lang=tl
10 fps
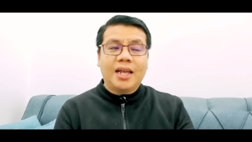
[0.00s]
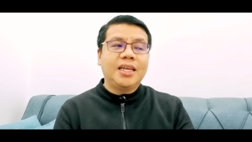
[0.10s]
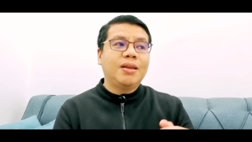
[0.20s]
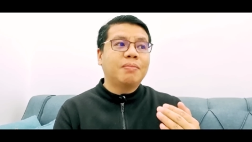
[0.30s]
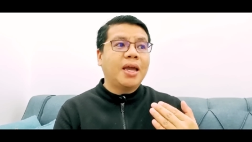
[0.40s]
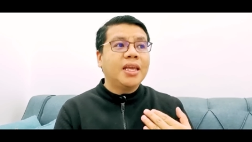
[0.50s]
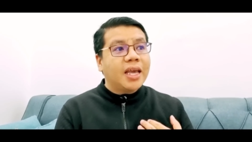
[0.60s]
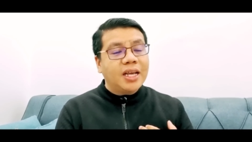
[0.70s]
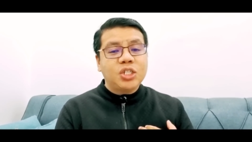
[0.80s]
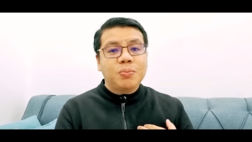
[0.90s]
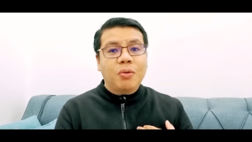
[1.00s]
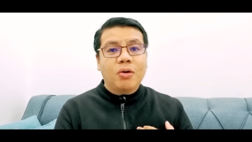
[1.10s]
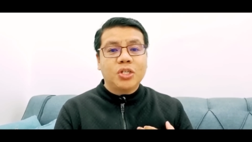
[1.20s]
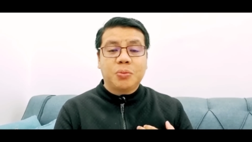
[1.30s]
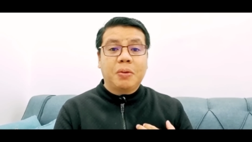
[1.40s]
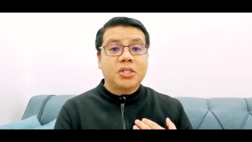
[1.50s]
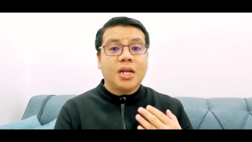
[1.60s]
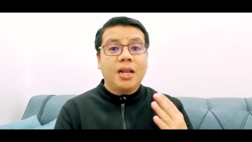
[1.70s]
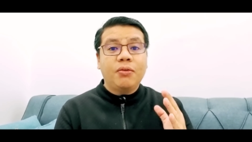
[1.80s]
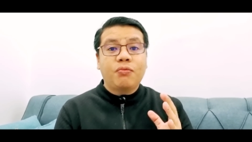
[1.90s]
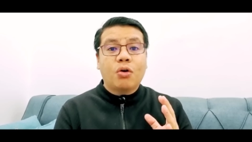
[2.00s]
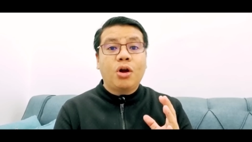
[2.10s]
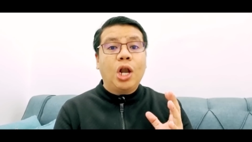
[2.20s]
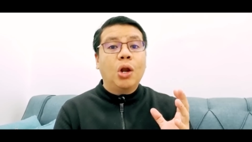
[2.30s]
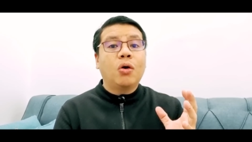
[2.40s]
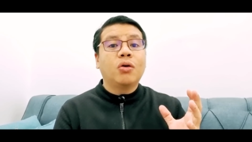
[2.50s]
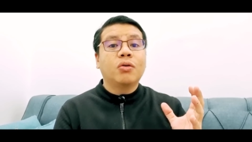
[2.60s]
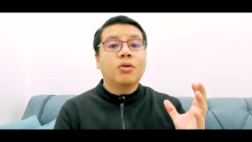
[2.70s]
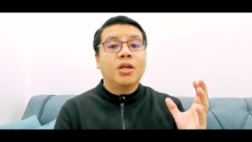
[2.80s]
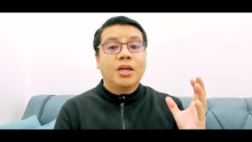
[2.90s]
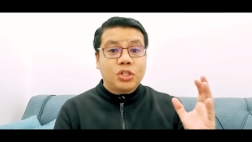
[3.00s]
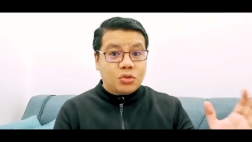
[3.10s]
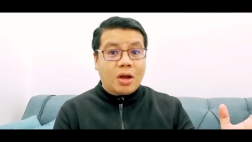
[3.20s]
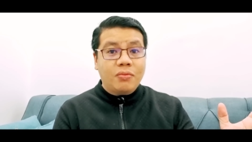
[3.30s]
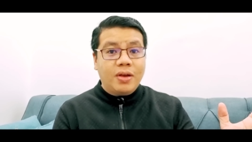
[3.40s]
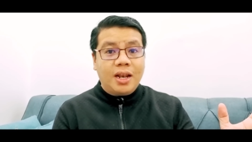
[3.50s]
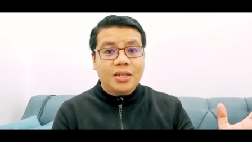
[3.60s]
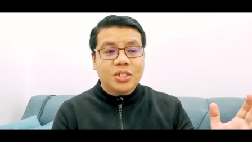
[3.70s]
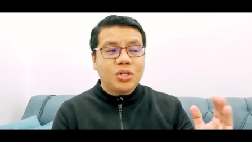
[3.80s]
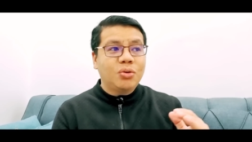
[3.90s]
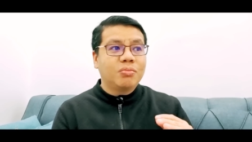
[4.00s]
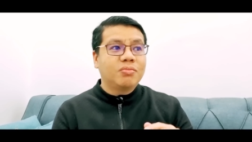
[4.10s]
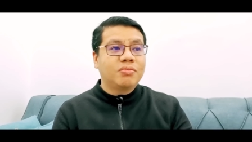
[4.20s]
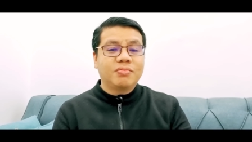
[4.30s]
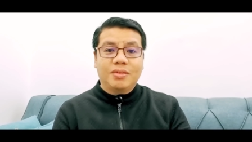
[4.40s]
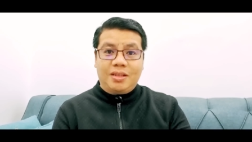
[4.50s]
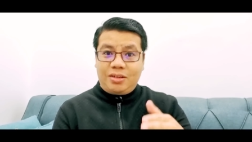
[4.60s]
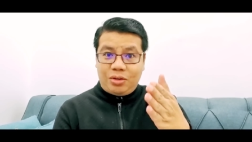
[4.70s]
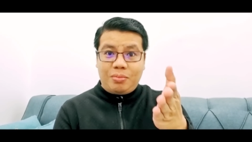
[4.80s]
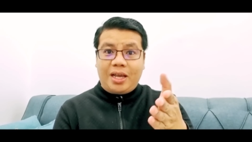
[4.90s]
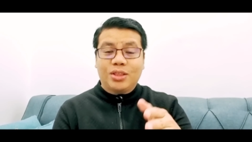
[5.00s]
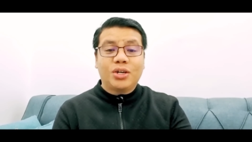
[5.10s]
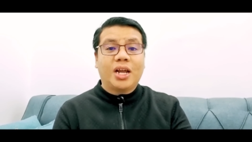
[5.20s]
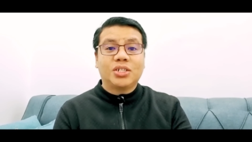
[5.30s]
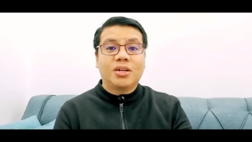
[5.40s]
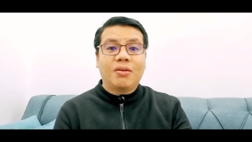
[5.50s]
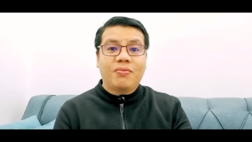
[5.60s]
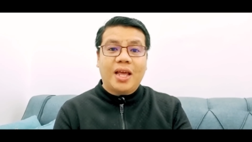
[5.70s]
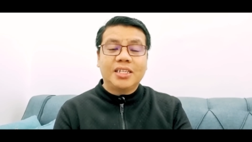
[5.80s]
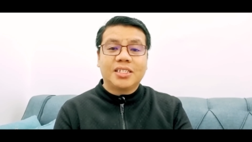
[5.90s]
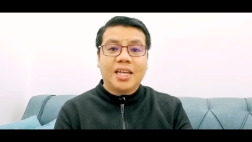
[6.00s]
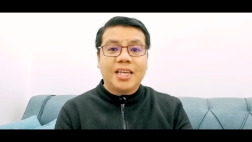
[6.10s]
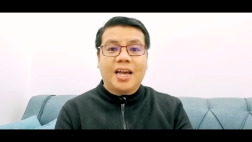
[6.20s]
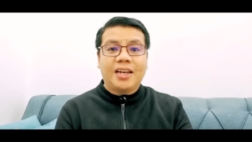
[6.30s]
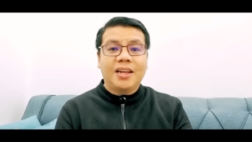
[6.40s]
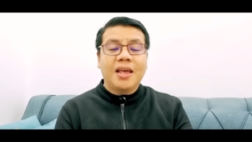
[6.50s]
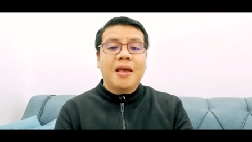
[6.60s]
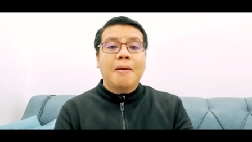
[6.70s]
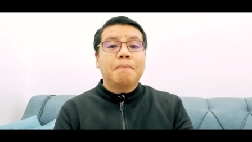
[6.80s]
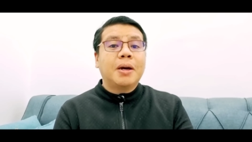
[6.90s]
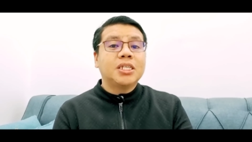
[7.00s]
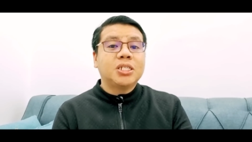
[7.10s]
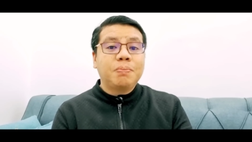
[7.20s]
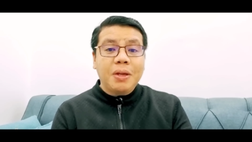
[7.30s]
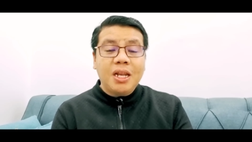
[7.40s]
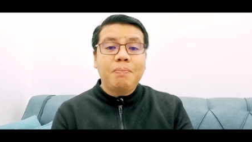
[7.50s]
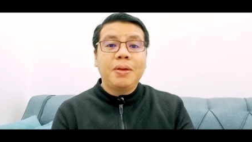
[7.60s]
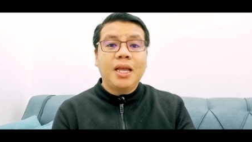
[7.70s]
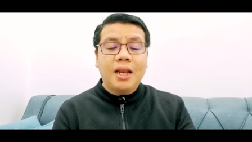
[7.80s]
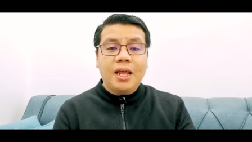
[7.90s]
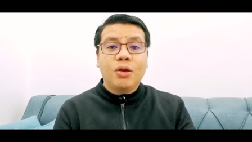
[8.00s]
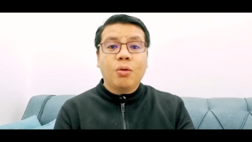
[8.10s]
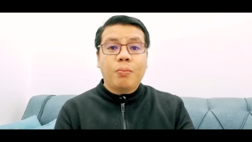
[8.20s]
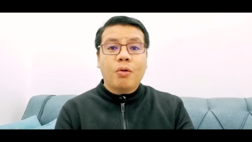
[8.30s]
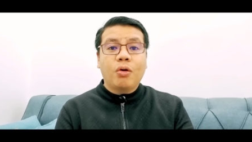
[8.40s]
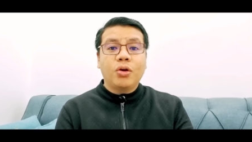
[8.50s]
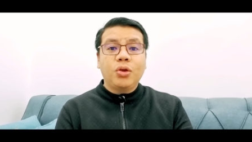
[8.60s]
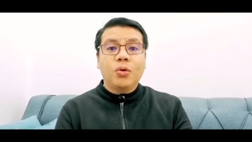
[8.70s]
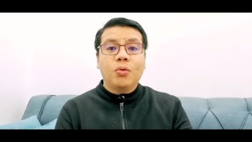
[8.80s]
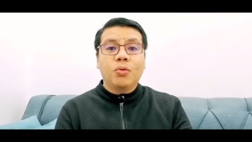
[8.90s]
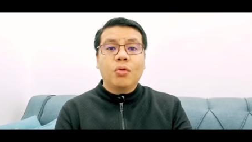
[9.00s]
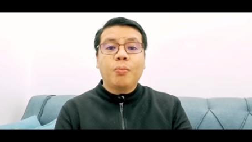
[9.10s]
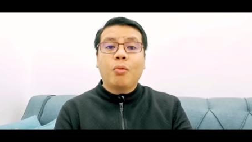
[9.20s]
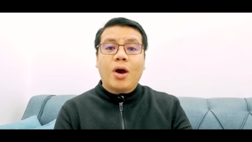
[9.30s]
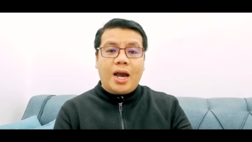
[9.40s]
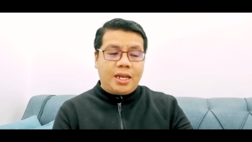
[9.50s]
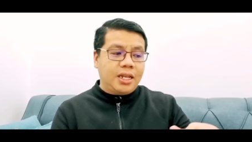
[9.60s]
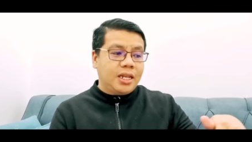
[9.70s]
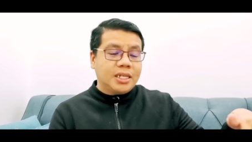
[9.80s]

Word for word: And in my case po, especially for long travels, yung, yung mga international flights na yan, mas pinipili ko po yung upuan.